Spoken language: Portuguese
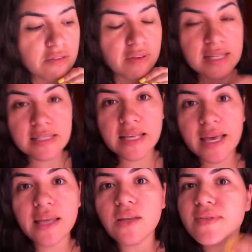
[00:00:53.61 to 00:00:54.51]

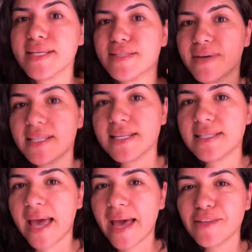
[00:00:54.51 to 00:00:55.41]
fazer, não sei se vai dar
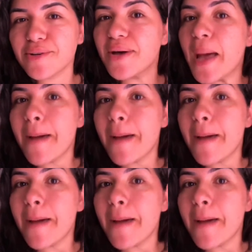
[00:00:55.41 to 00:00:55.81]
certo,